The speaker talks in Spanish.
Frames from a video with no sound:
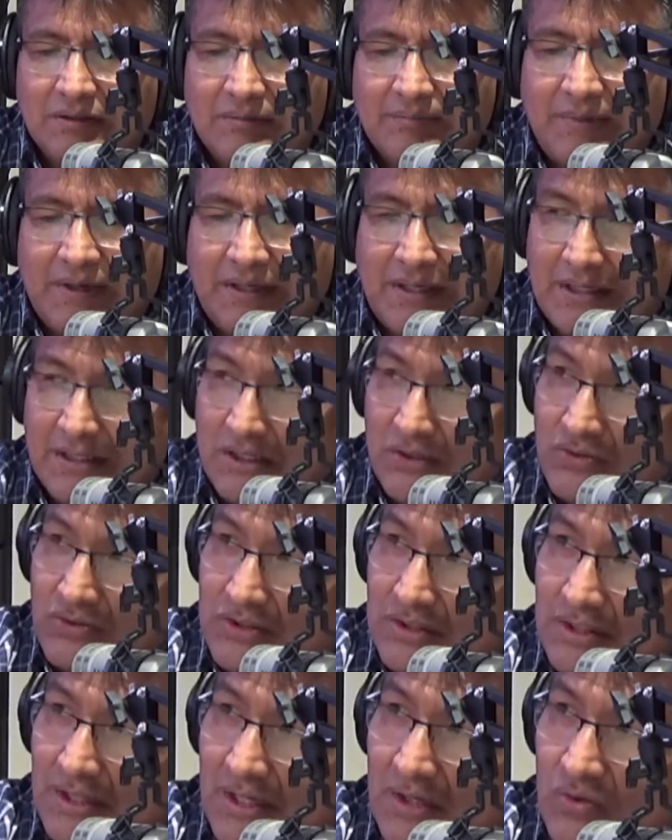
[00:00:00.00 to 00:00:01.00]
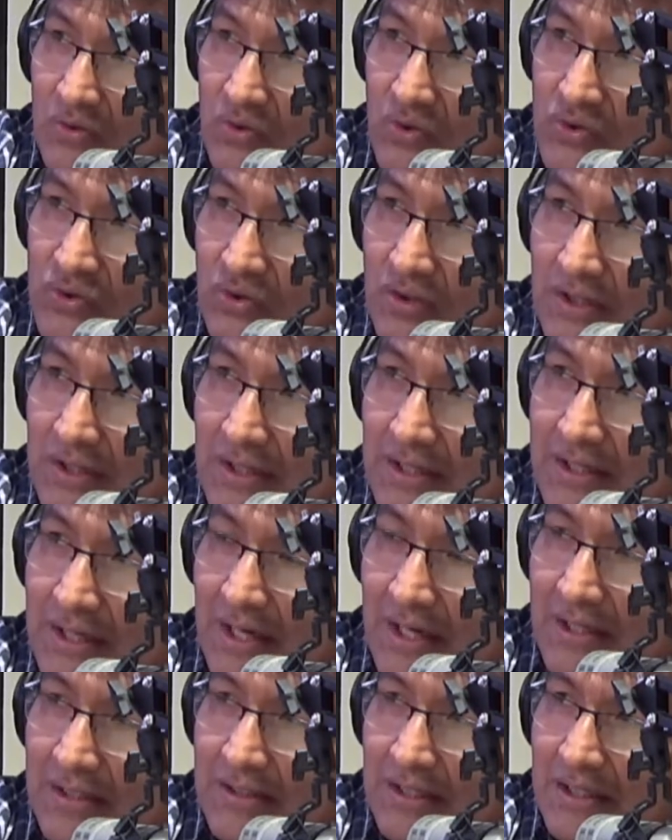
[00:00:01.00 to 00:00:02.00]
para reducir el uso de energía
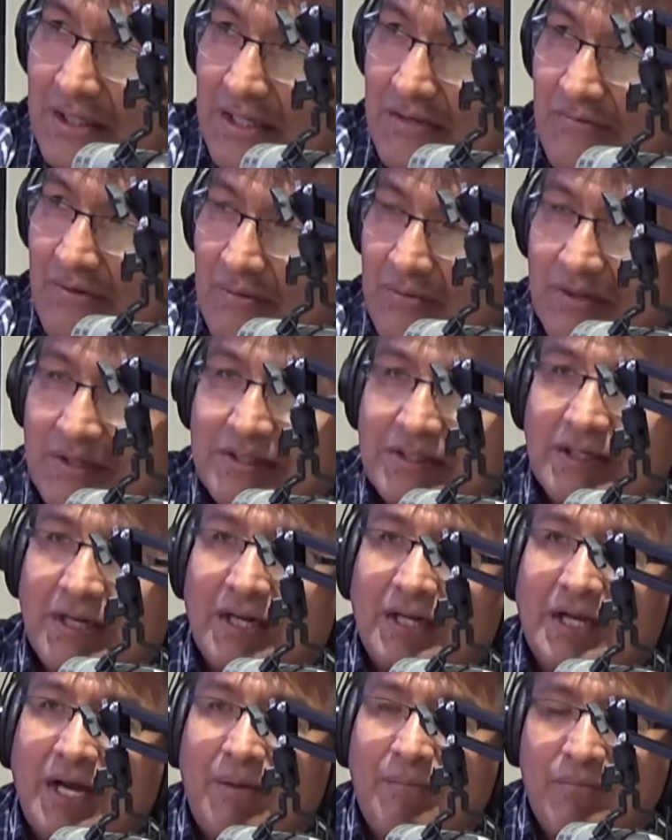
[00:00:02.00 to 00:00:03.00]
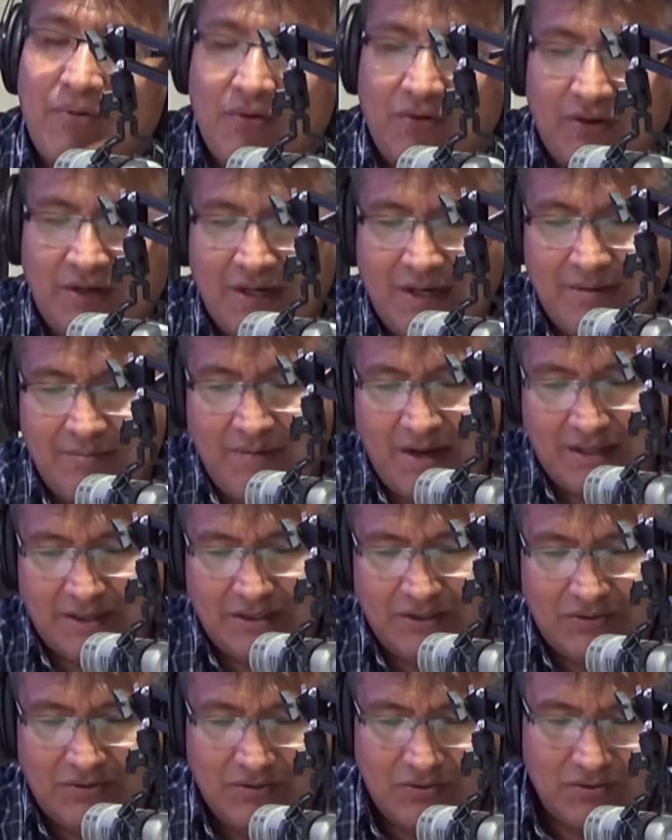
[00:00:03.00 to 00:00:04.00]
eléctrica y favorecer al cambio
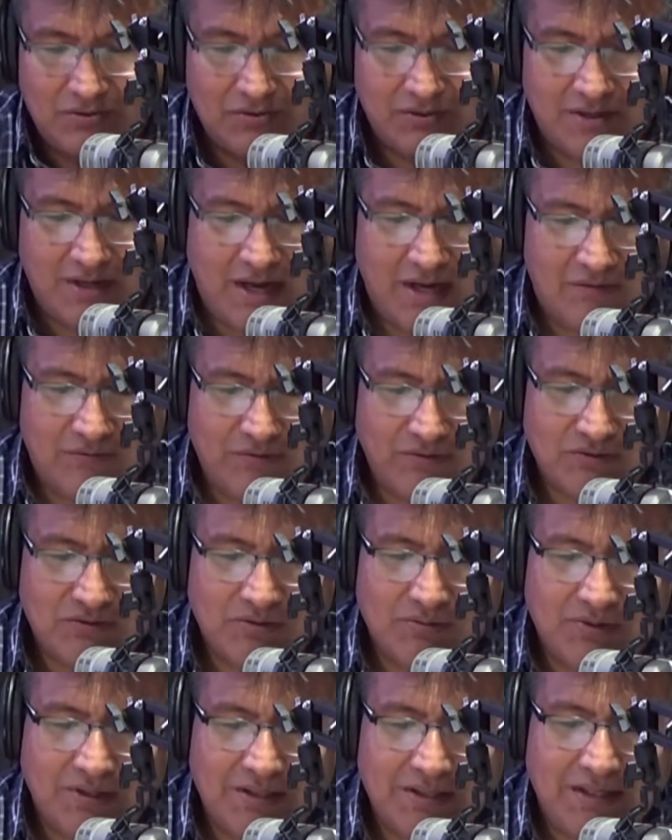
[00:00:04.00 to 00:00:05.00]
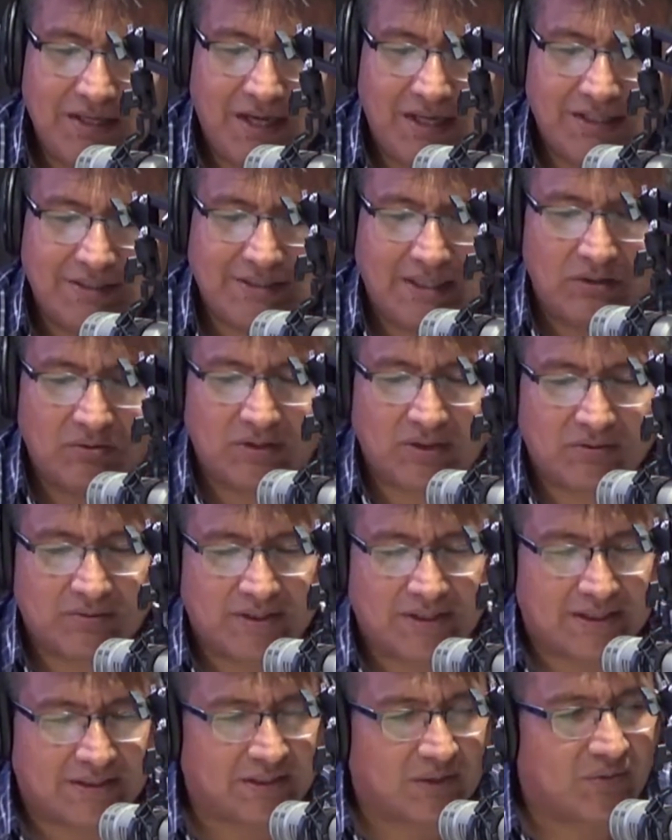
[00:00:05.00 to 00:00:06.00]
climático. Alfonso, buen día. Le saluda
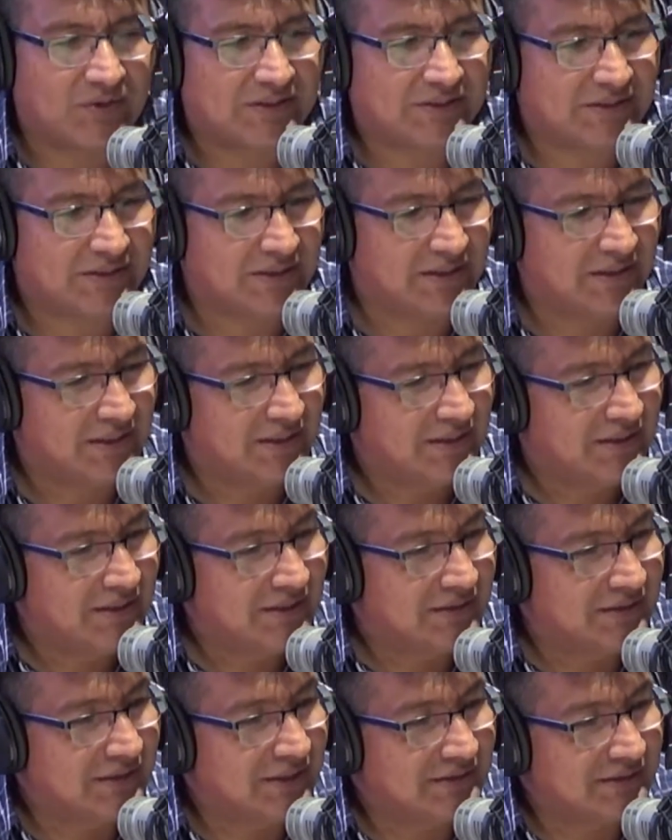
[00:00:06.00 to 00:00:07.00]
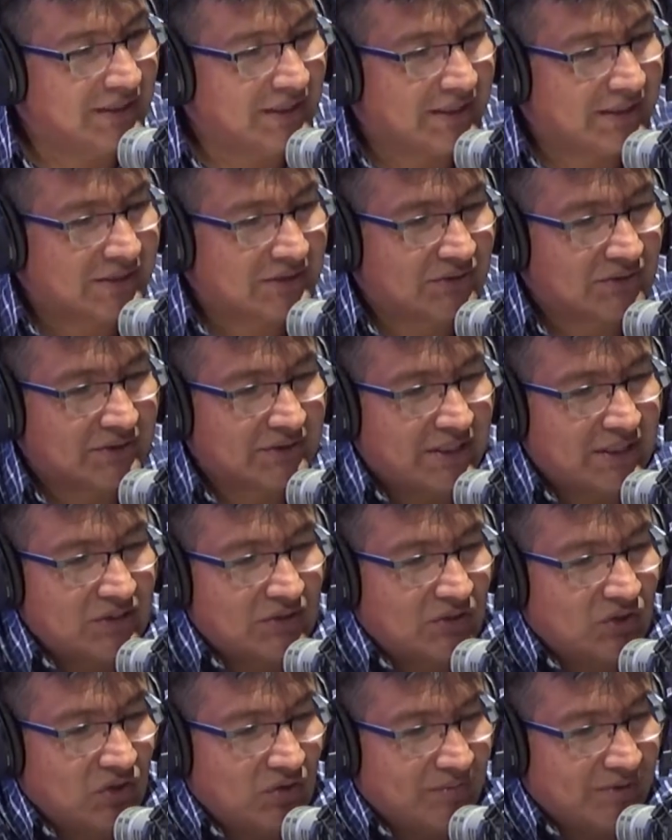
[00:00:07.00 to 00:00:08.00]
Rubén Atawichi desde La Razón
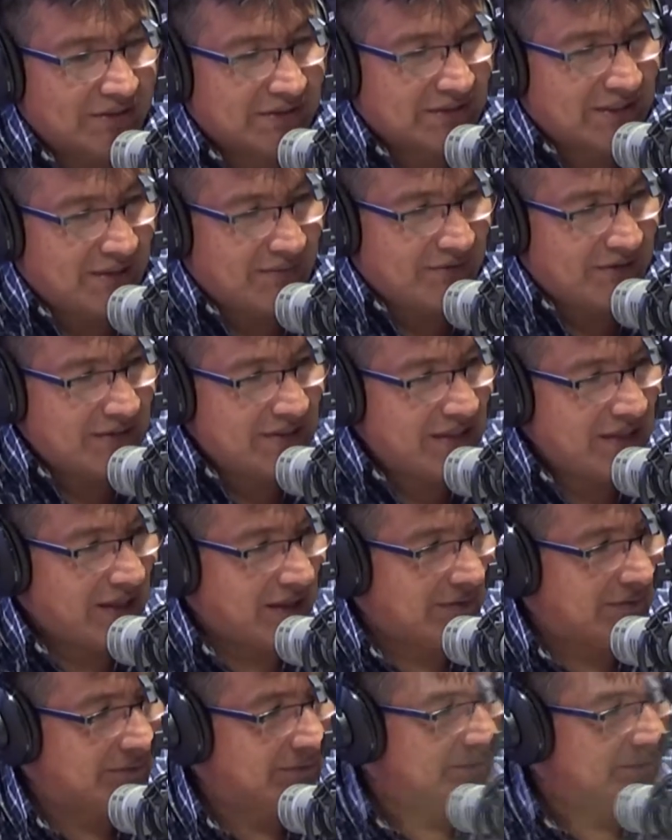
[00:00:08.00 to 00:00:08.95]
Radio. ¿Cómo está? Buen día.